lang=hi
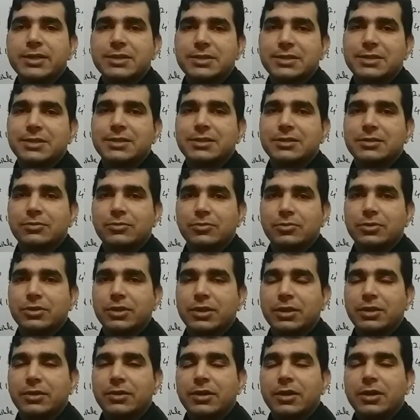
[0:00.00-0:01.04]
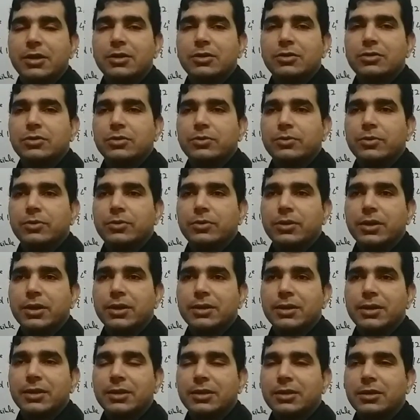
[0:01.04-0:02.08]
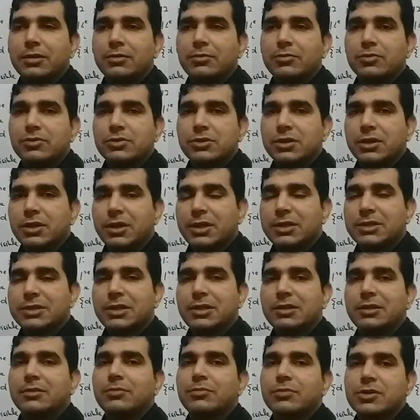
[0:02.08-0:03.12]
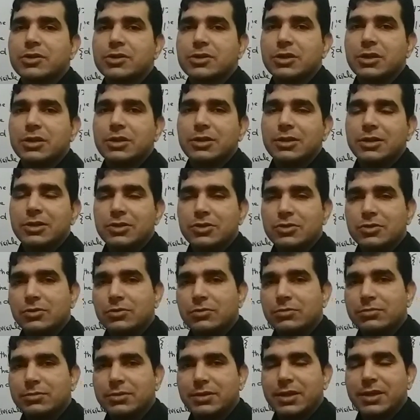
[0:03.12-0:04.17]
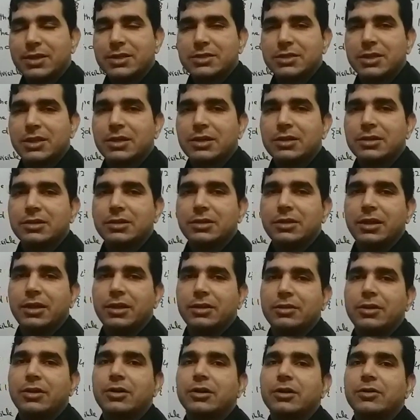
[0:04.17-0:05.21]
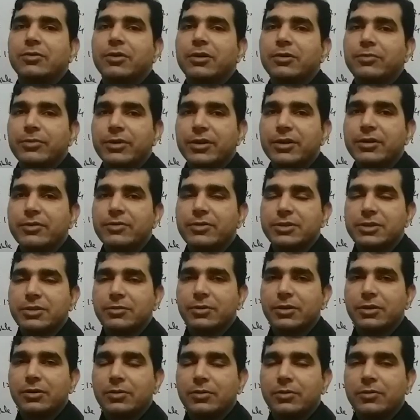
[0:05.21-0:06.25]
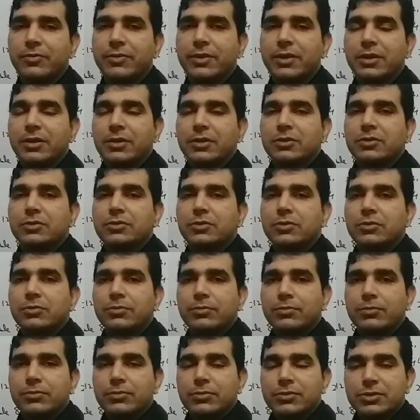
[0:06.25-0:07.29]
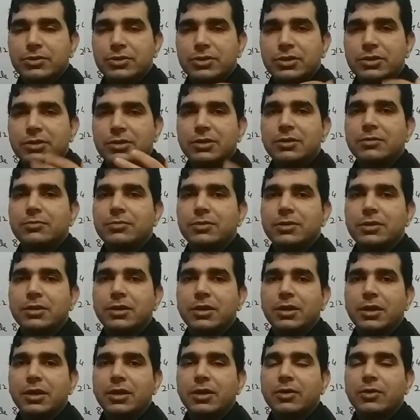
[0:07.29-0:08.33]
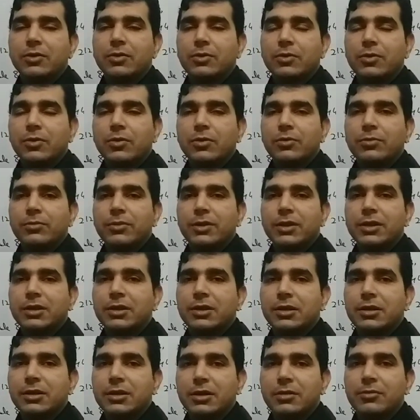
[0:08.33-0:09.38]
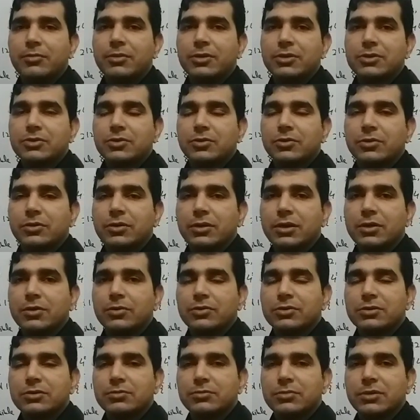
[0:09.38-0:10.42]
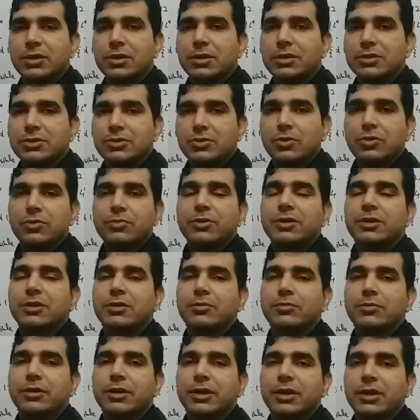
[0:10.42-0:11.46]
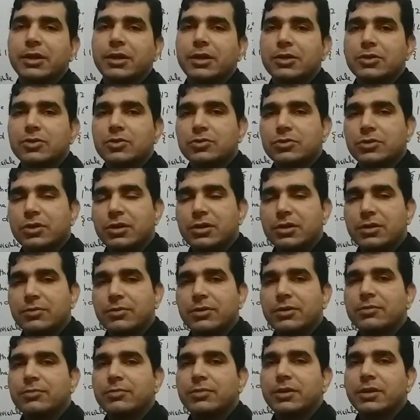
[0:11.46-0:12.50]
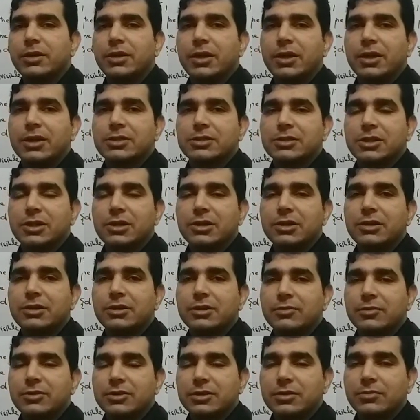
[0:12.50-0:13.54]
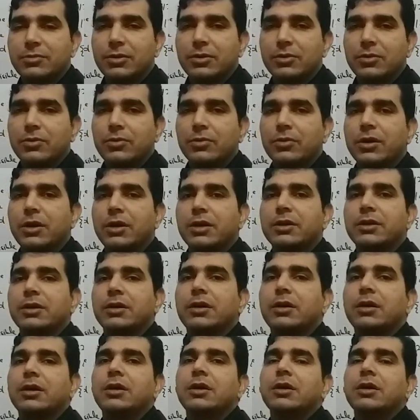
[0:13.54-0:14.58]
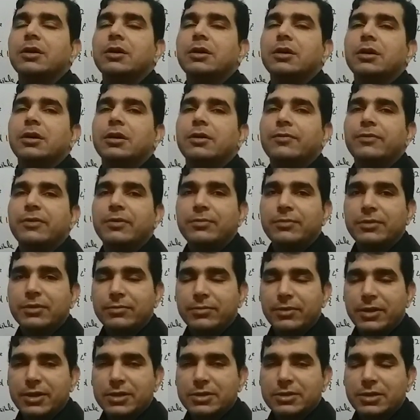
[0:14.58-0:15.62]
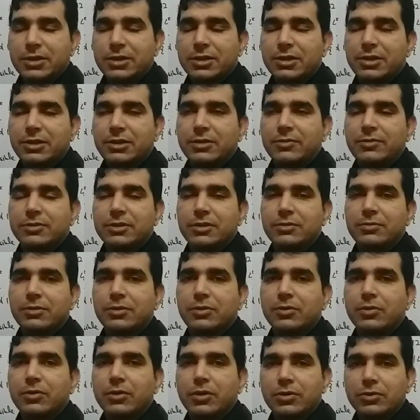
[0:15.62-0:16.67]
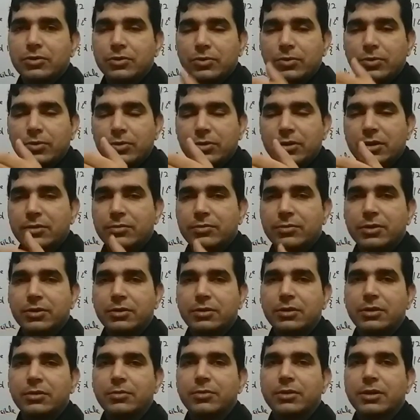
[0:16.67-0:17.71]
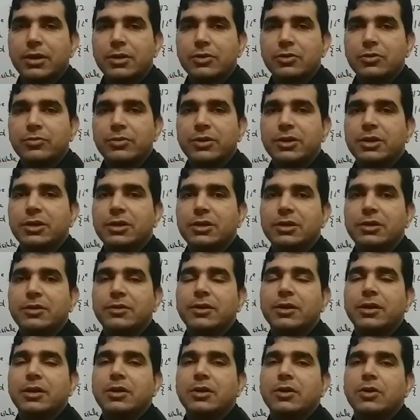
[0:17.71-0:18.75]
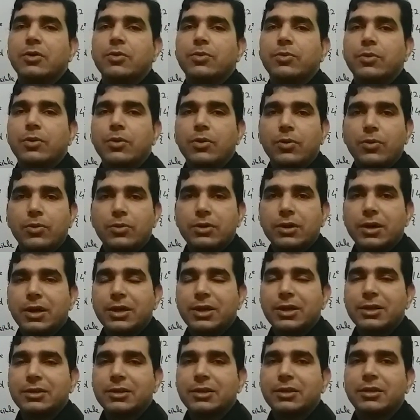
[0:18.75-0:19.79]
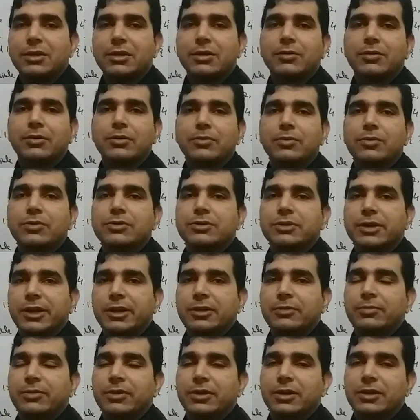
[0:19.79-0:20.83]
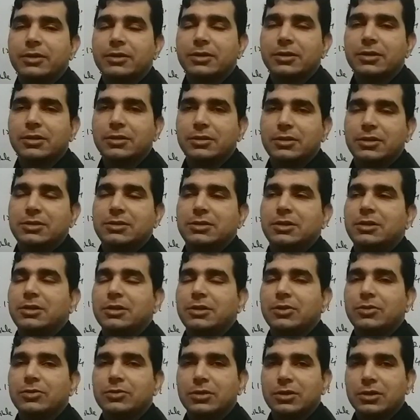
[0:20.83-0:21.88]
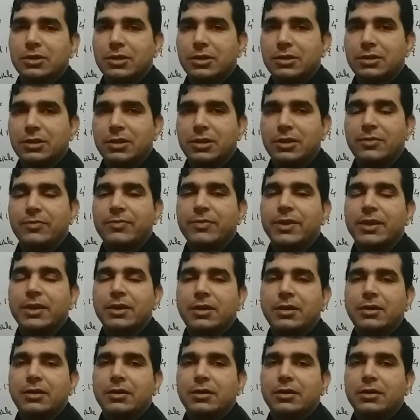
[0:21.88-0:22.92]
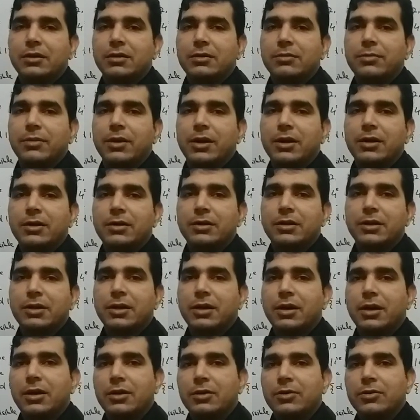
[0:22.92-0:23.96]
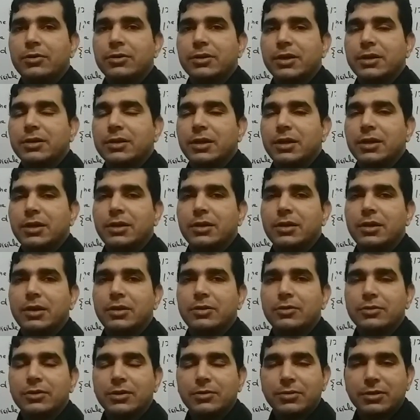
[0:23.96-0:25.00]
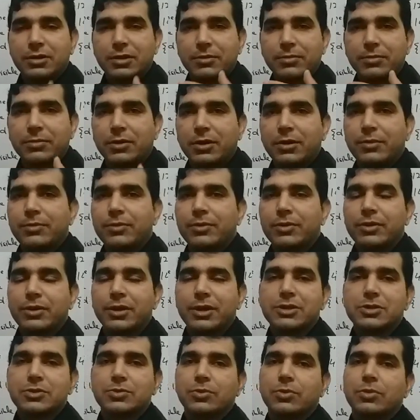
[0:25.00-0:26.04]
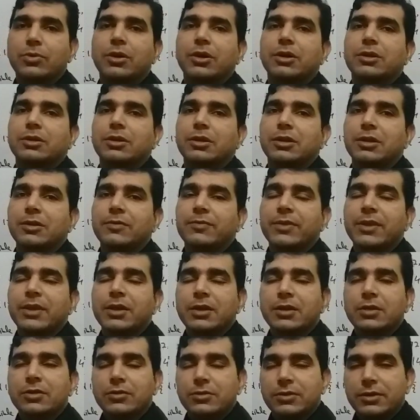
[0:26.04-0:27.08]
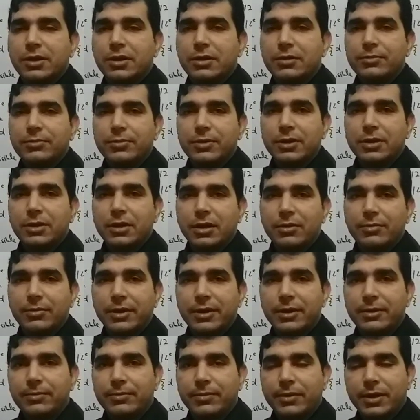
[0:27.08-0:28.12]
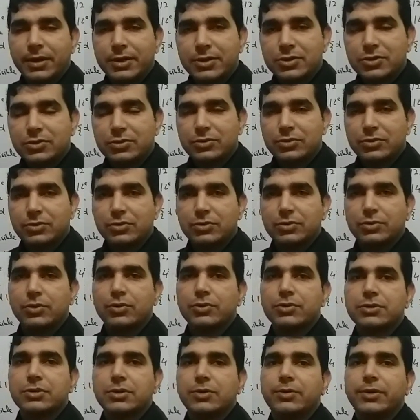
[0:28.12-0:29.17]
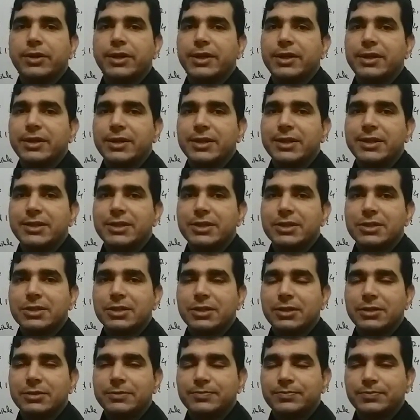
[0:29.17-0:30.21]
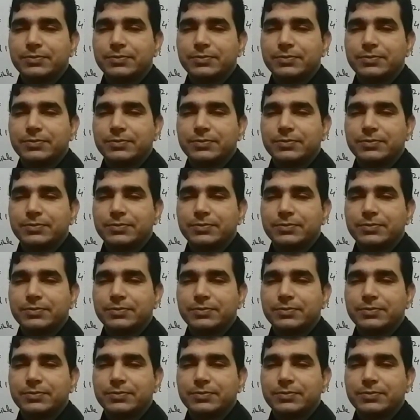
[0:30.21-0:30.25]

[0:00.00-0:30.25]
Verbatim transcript: सिस्टम होता है ना तो वो कहता है कि मुझे ऐसा नंबर चाहिए जो एग्जैक्टली थर्टी वन पे डिविजिबल हो तो जितने भी एक करोड़ में नंबर्स होंगे उसमें जो भी नंबर आएगा जो थर्टी वन पे एग्जैक्टली डिविजिबल होगा या फिफ्टी पे एग्जैक्टली डिविजिबल होगा तो वो नंबर ऑटोमेटिकली वो उठा लेते हैं और वो साइड पे रखते हैं इस तरह नहीं होता कि ये बाड निकालो और ये ना निकालो ये मतलब कंप्यूटराइज वो करते हैं तो यहाँ पे हमारे पास 200 इंटीजर्स है